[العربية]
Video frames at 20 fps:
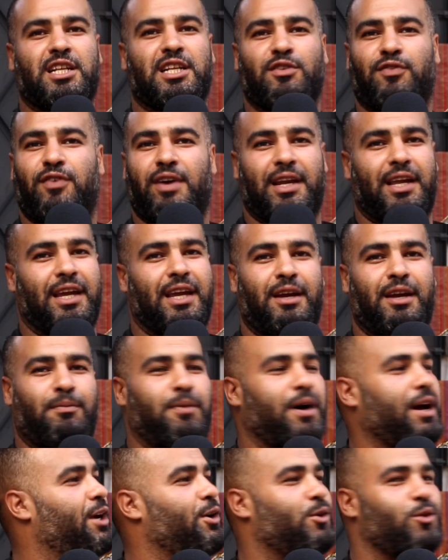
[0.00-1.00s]
التفركيع
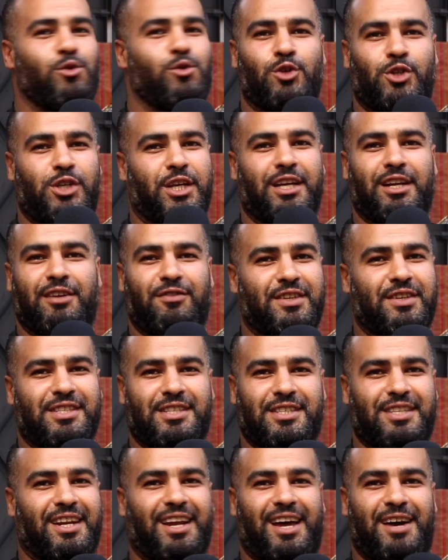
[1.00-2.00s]
باقي كل شيء هنا في هذه
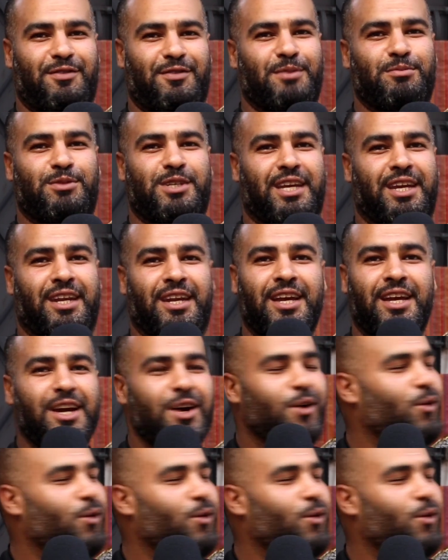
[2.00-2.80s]
الزنقه فهمتيني